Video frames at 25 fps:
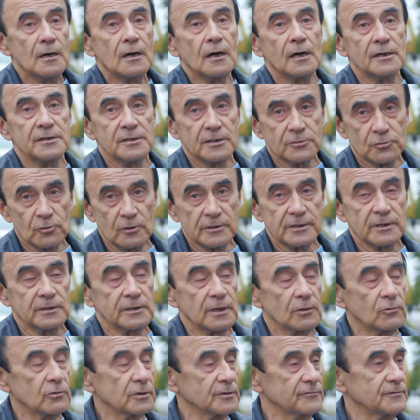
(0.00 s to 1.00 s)
а не только
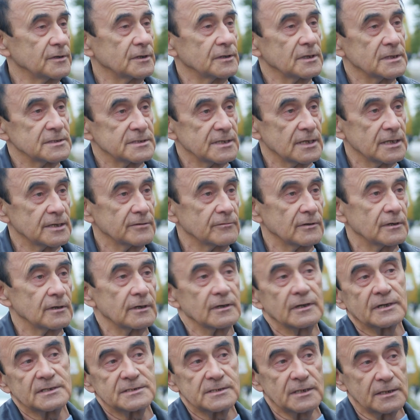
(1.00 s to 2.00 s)
на уровне Назарова,
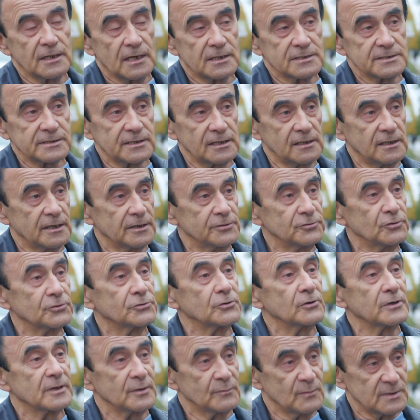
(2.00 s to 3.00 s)
Красноярска или одной
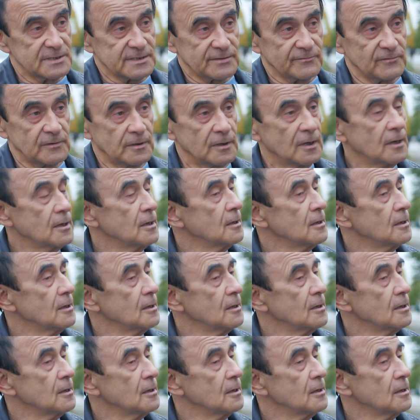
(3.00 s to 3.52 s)
только Москвы.